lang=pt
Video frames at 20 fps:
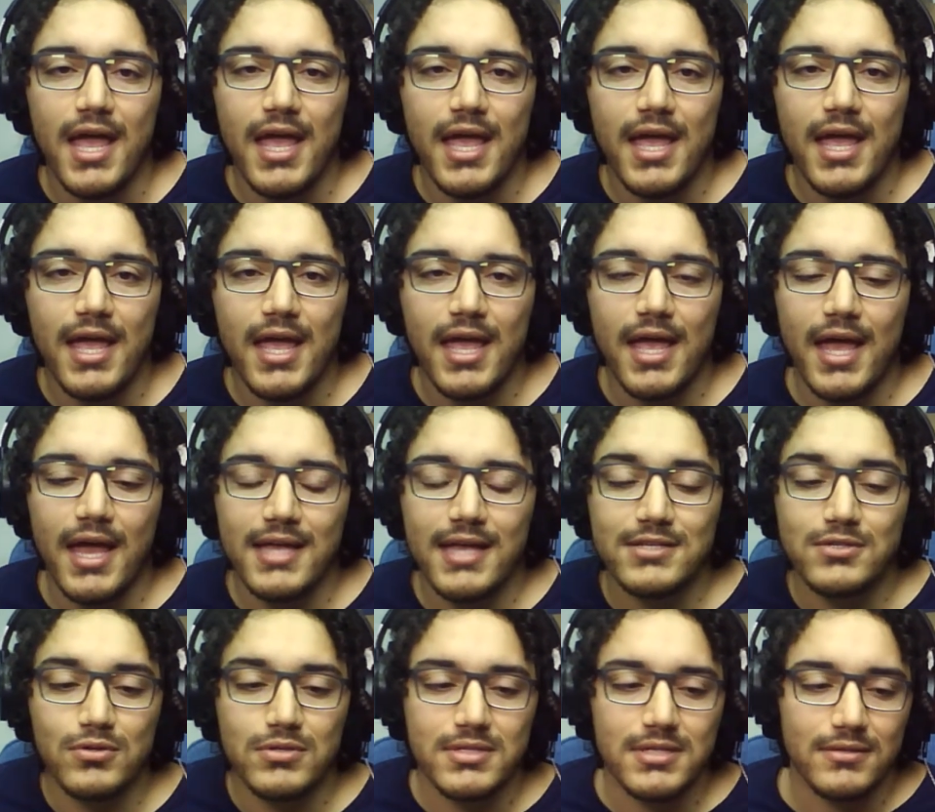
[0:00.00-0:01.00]
É, a
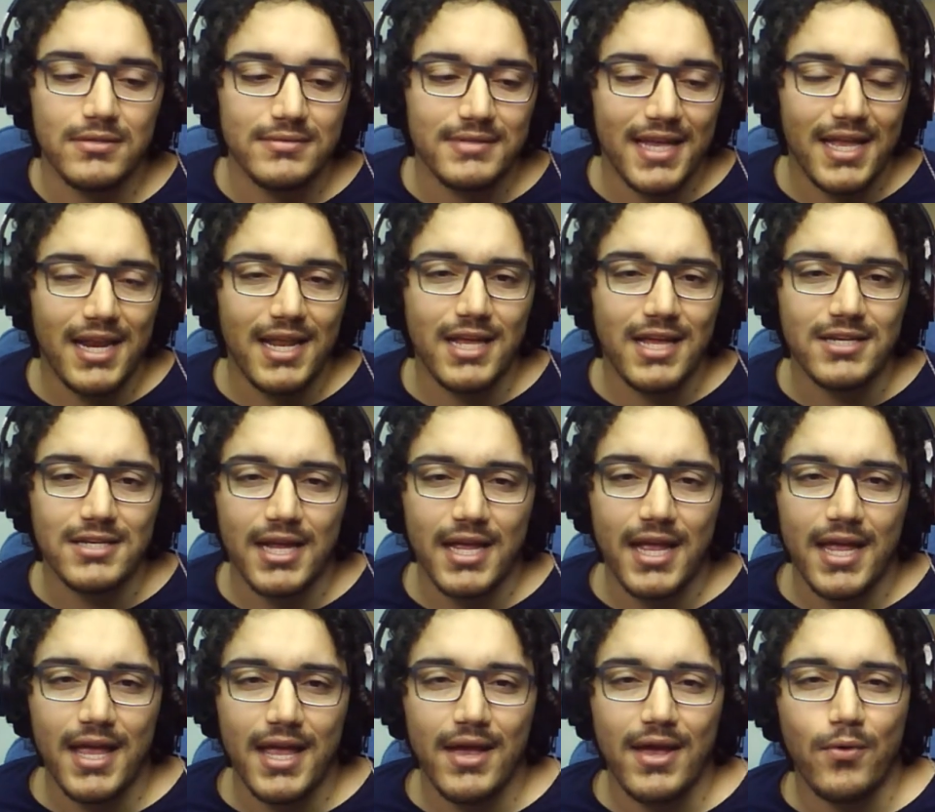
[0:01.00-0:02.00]
resolução dela acho que
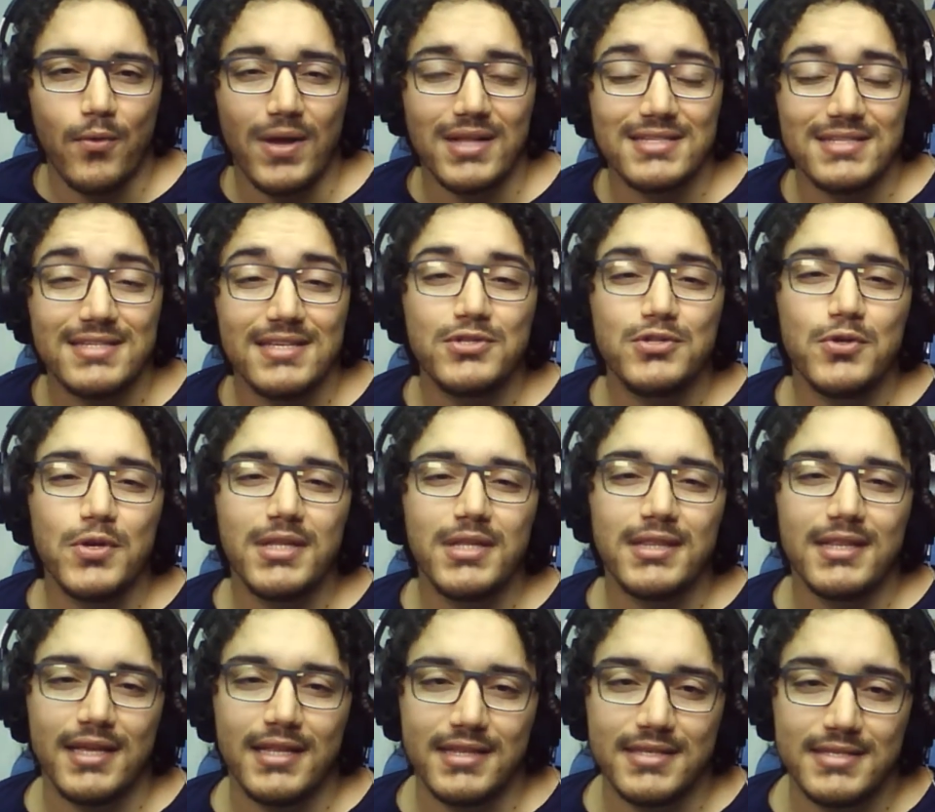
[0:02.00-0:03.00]
é
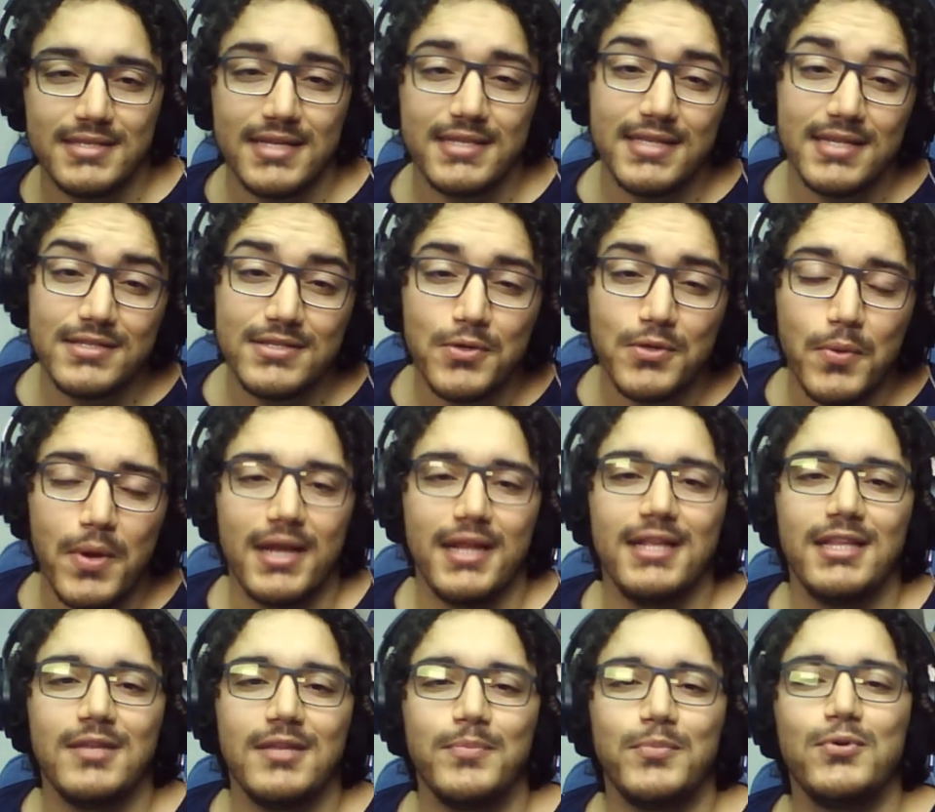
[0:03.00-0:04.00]
480,
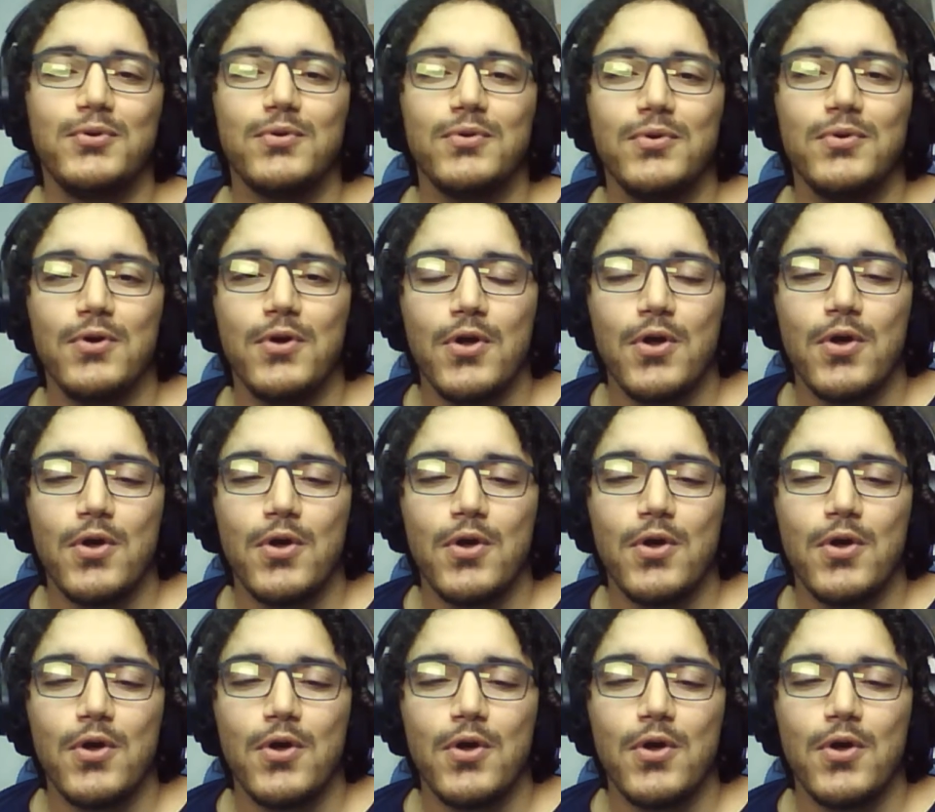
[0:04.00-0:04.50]
640 por